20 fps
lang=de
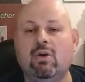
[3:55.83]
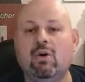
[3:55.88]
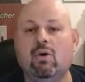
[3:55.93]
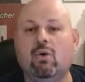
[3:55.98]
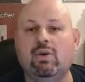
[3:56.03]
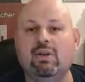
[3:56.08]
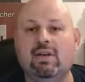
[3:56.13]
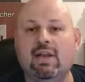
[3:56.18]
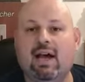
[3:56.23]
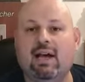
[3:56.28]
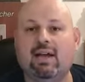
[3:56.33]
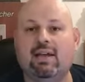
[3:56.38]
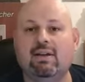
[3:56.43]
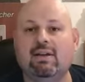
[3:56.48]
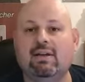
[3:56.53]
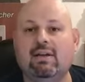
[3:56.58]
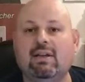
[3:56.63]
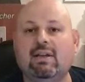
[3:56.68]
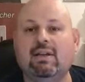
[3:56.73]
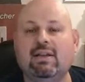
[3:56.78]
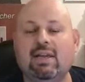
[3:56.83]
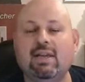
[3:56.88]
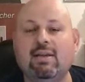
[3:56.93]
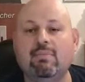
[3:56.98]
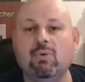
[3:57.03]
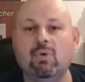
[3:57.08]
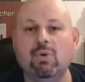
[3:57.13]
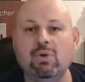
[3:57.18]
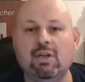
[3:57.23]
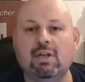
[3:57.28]
und nachher im
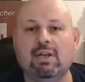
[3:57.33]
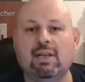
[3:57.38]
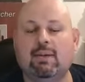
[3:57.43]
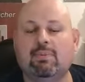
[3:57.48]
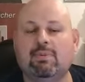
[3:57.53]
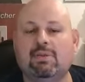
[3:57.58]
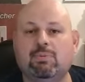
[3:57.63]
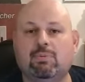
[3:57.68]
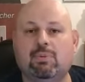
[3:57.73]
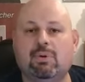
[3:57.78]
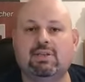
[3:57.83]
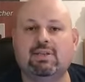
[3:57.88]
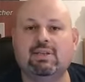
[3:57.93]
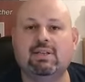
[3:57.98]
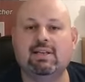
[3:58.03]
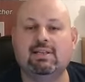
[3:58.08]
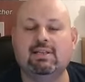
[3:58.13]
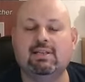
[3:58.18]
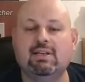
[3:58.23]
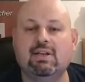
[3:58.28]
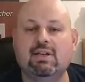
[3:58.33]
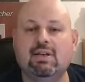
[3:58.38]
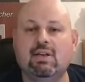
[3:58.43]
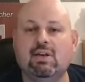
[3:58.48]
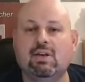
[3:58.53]
Unternehmensprozess